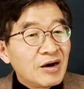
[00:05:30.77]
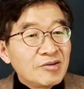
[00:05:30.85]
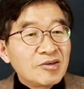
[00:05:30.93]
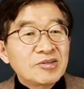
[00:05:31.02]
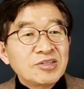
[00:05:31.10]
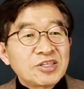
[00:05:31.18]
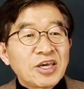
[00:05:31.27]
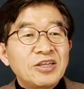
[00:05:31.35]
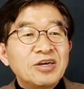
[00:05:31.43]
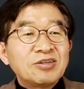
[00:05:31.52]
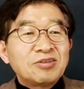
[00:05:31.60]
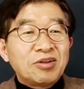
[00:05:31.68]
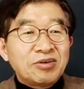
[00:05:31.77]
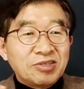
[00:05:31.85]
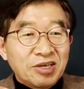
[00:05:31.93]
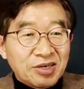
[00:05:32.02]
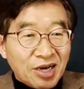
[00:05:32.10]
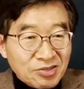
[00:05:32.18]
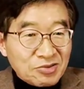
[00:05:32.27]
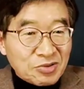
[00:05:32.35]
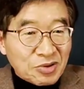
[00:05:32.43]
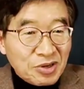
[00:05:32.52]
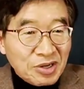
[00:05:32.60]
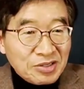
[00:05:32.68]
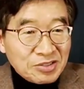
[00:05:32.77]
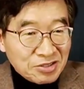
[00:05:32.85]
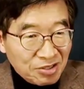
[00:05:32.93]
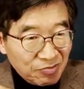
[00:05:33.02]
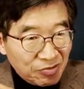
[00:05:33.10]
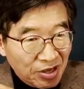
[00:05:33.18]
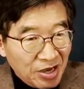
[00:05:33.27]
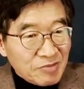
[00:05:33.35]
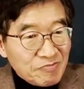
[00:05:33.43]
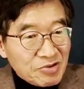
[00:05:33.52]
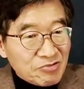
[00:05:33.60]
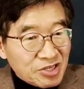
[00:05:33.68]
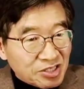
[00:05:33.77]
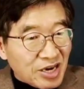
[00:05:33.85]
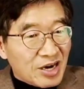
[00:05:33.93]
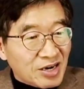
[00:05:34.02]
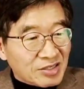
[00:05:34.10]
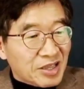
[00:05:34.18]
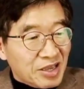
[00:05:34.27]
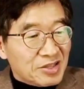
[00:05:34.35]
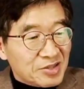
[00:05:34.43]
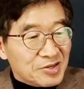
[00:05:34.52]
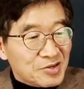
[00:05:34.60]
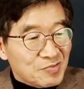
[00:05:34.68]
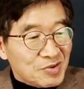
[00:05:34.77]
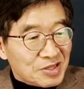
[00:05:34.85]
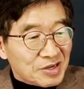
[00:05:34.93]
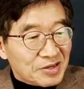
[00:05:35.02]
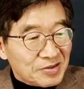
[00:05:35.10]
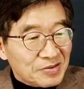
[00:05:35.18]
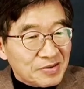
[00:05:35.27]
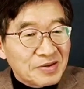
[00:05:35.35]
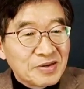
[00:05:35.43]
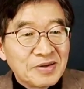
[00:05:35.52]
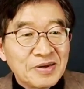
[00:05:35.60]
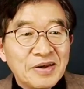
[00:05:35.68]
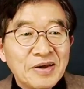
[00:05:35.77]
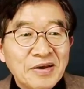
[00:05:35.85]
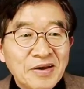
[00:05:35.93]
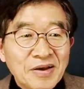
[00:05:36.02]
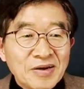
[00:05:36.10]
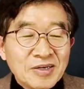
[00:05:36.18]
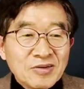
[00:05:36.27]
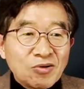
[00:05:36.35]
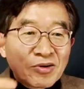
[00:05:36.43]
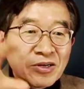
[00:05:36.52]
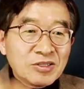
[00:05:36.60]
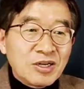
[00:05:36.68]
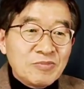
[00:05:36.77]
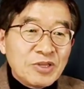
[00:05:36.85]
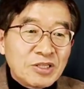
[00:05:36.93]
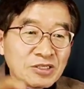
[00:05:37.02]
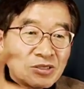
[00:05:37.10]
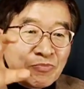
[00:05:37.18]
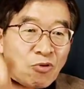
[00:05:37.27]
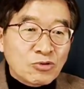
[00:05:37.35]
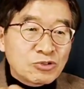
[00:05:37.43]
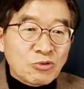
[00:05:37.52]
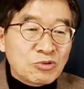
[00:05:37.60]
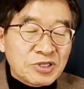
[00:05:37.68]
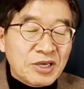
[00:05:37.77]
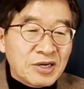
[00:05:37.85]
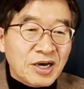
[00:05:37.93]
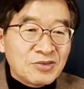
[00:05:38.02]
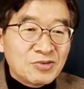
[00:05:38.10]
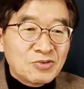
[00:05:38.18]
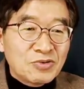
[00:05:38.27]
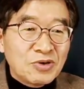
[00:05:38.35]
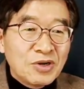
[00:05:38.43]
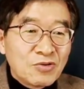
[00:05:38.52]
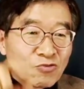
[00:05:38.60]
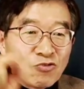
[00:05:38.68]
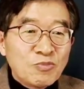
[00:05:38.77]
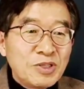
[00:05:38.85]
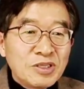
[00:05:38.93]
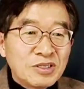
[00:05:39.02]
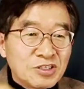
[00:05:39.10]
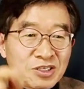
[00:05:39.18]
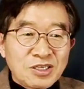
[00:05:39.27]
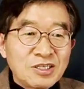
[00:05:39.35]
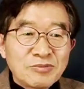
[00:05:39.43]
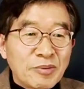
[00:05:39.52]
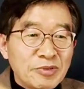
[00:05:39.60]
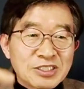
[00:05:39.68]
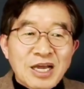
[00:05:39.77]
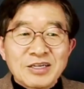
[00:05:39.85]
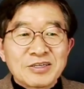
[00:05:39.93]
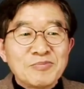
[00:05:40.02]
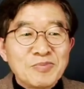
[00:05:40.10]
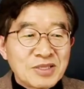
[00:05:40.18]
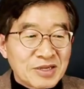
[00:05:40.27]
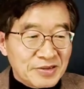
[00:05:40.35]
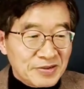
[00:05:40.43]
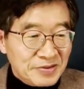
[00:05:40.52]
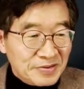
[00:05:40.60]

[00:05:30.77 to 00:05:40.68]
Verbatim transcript: 이런 세력들에 의해 가지고 지금 대한민국이 장악되어 있는 겁니다. 그리고 그들 밑에서 복속돼 가지고 국민들은 신음하며살 겁니다.